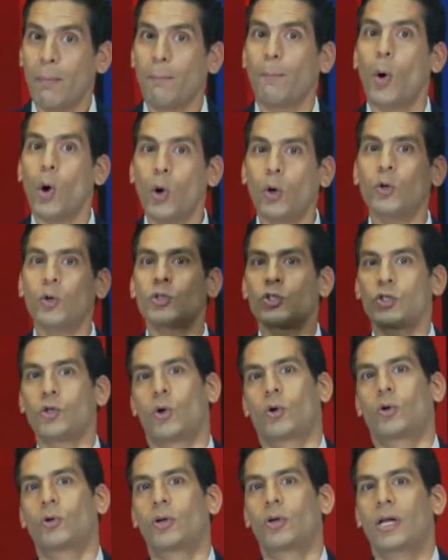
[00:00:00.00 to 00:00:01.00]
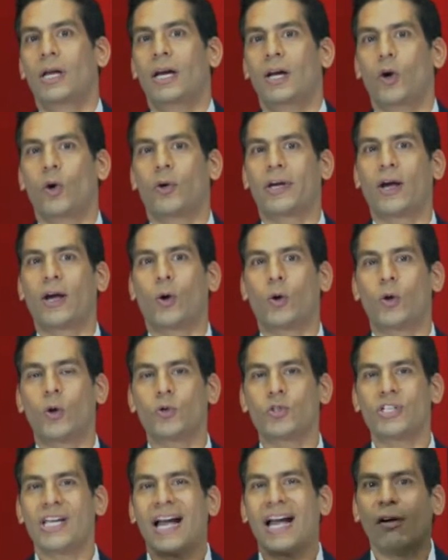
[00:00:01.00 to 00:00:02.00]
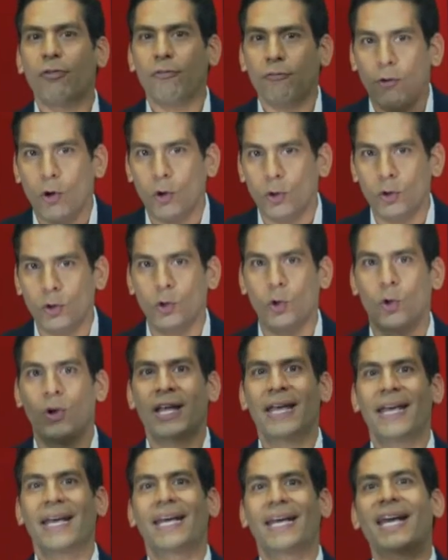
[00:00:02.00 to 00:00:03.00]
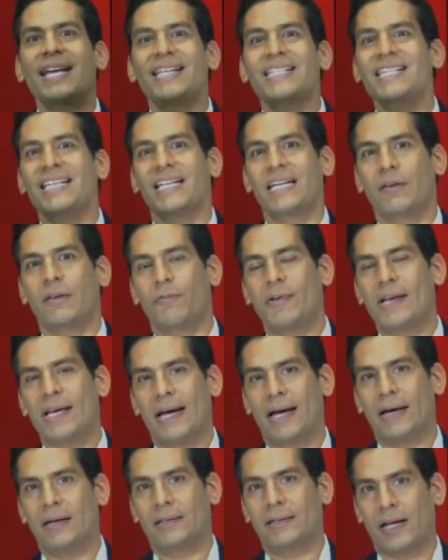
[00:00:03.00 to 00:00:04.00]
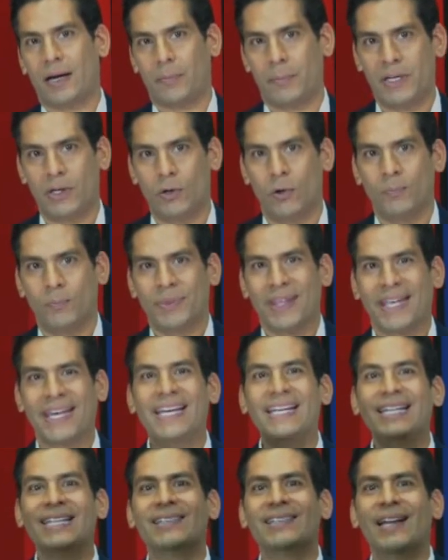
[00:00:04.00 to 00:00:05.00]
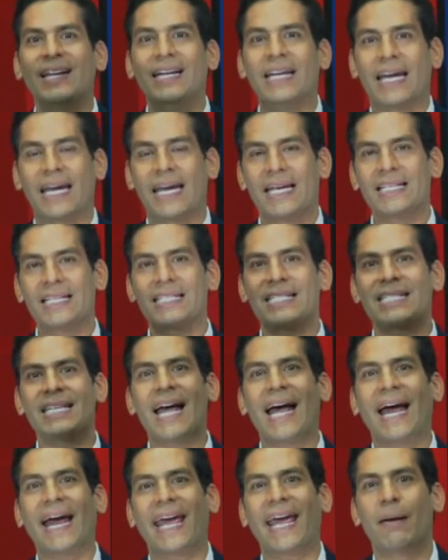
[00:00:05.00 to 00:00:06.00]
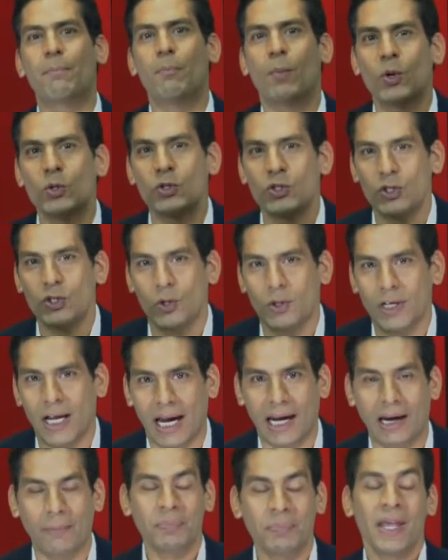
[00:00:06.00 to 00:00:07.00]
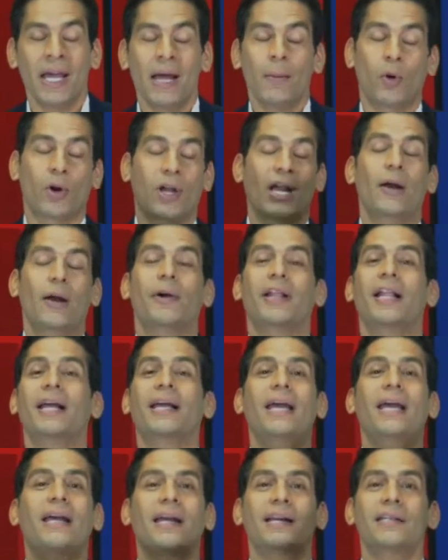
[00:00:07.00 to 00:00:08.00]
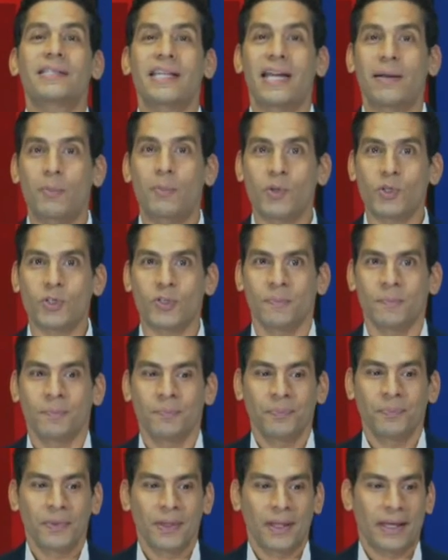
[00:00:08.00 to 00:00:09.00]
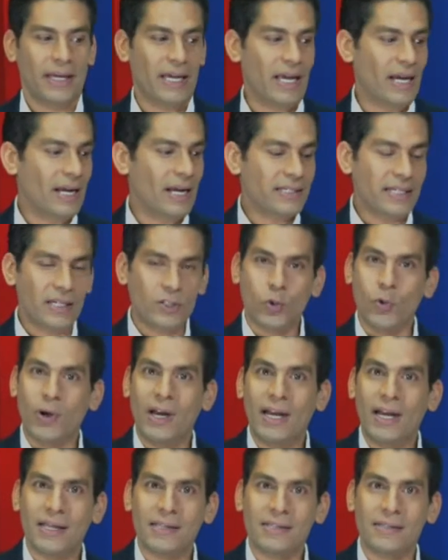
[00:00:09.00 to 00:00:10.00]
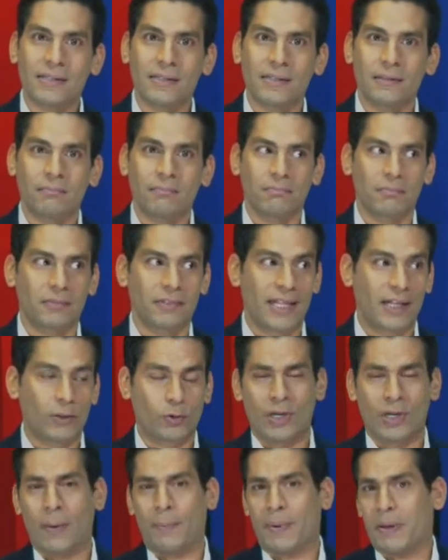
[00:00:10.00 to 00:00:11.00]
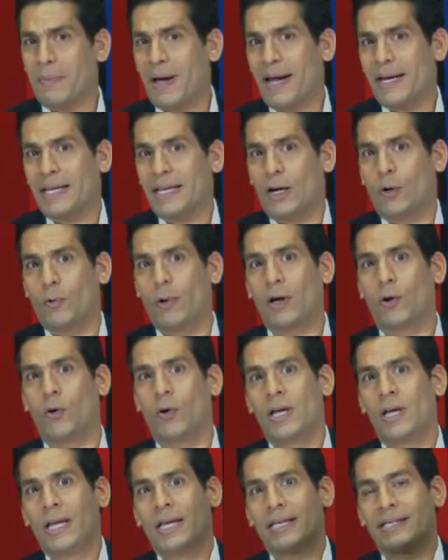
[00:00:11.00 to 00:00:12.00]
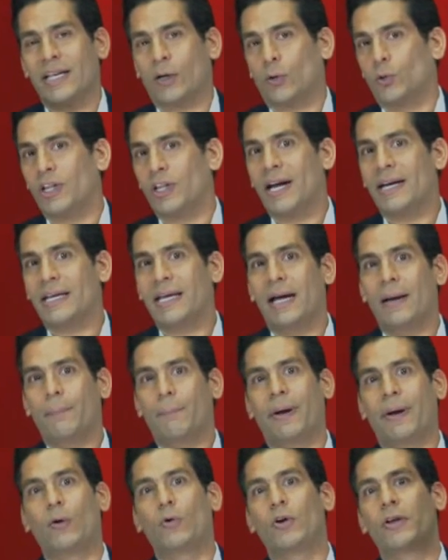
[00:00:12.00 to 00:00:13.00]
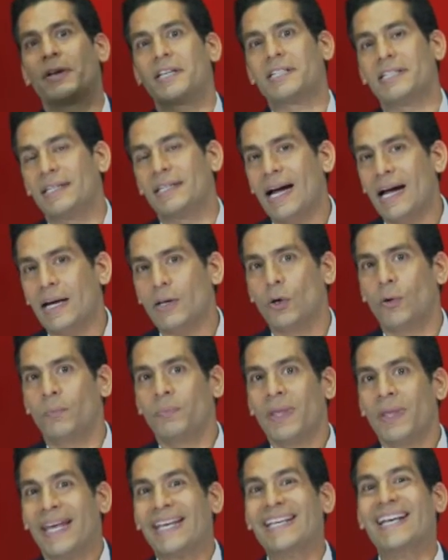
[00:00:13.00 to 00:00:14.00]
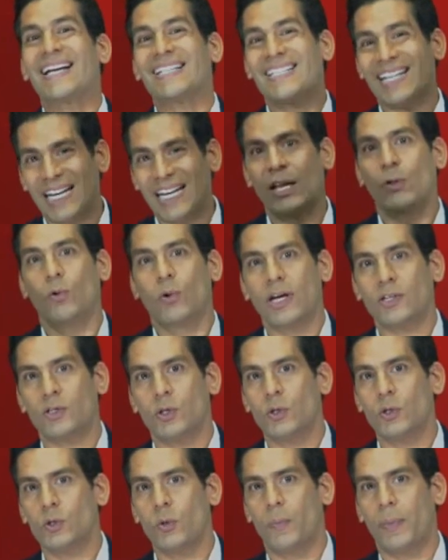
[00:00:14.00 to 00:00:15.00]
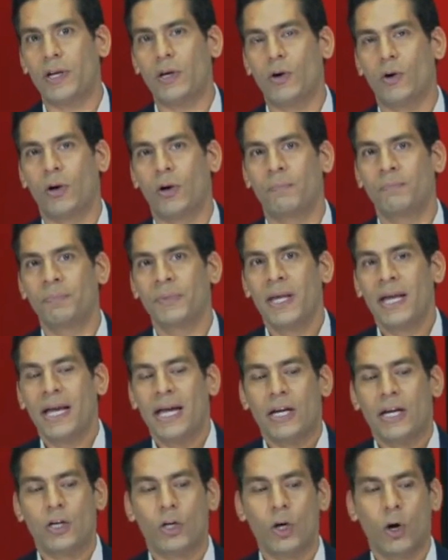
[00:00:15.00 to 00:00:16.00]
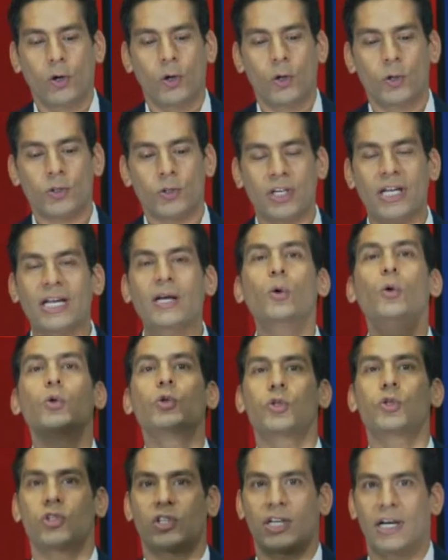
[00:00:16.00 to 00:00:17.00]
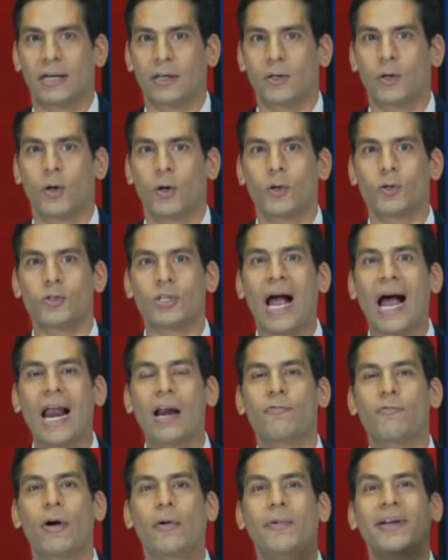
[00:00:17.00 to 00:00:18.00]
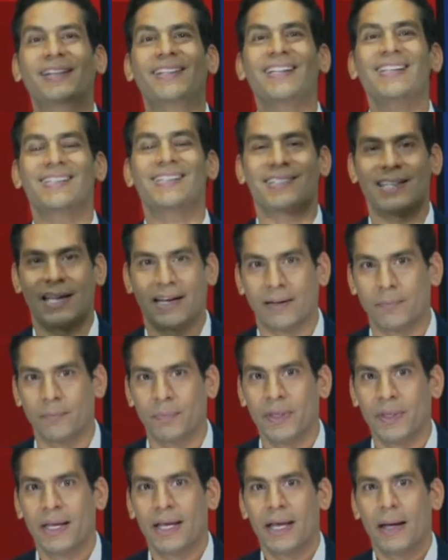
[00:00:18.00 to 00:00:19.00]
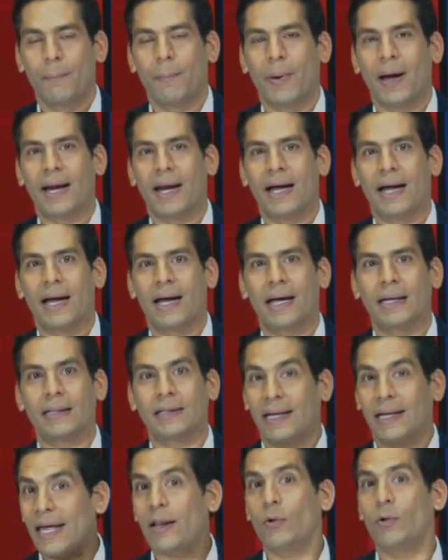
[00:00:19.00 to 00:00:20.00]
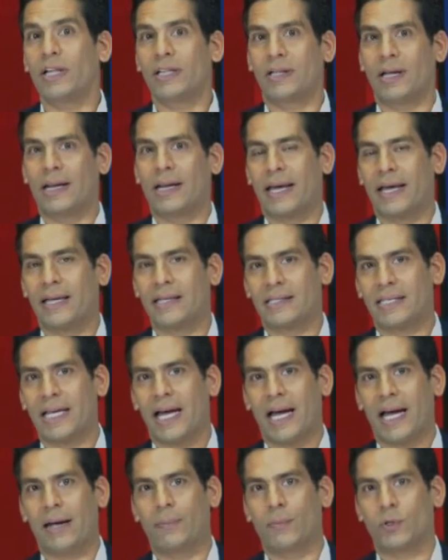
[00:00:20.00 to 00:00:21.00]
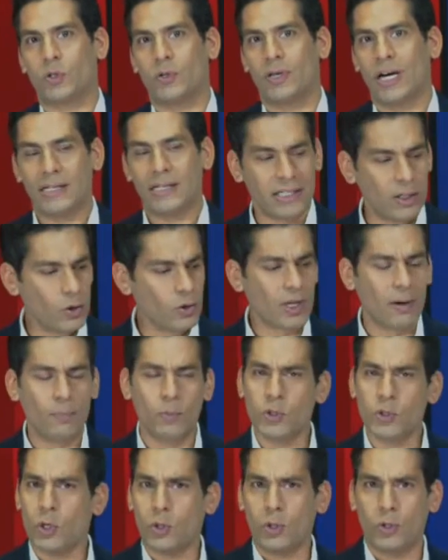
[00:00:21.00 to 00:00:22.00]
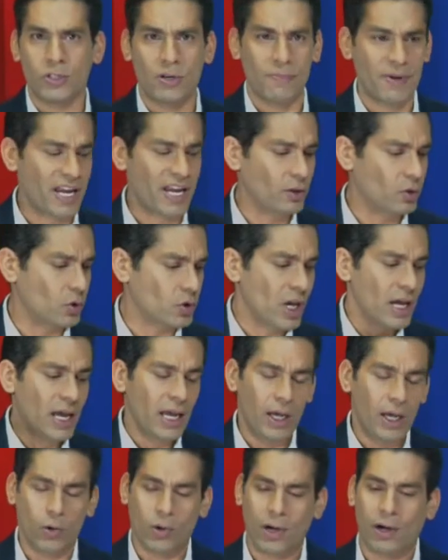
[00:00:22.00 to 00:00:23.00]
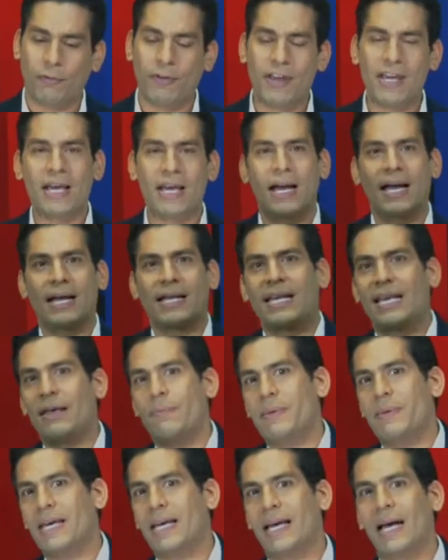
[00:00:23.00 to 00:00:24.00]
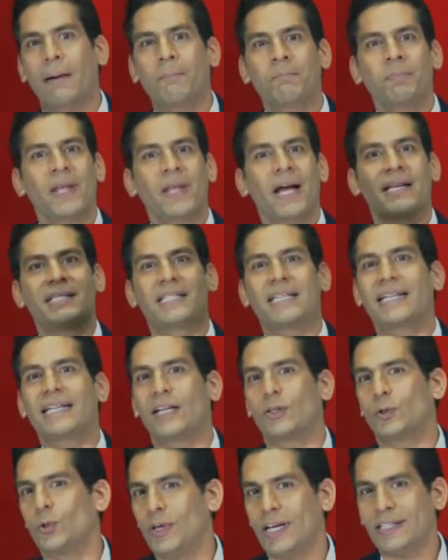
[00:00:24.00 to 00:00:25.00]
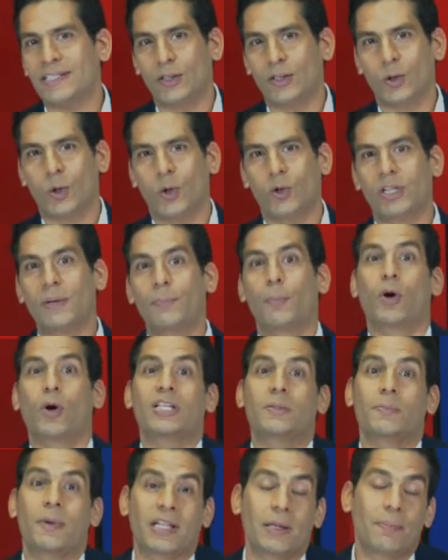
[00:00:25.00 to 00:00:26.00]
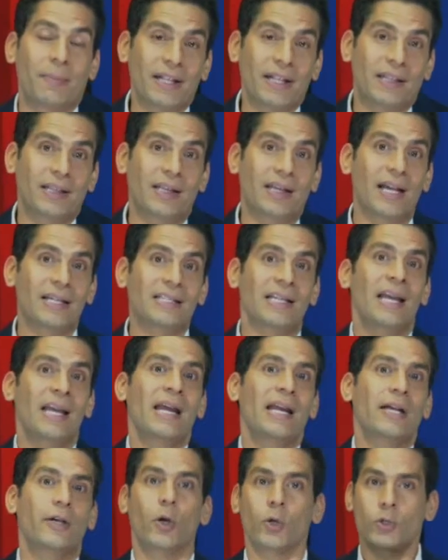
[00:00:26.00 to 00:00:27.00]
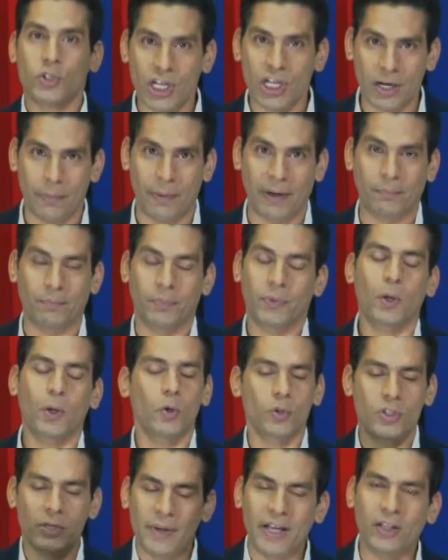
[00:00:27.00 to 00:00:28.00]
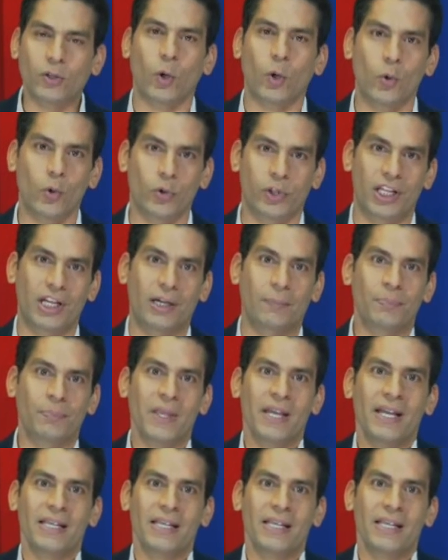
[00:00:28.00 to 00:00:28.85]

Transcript: Pocos son los que conocen a fondo qué significa el término inteligencia emocional. Porque la verdad que crecemos y en las escuelas, tanto en la primaria, luego secundaria, preuniversitario y hasta en la educación superior, no nos ilustran, no nos alfabetizan para tener una inteligencia emocional. Sí nos dan muchos conocimientos, geografía, química, asignaturas de todo tipo, las matemáticas, nos sirven, conocimiento útil.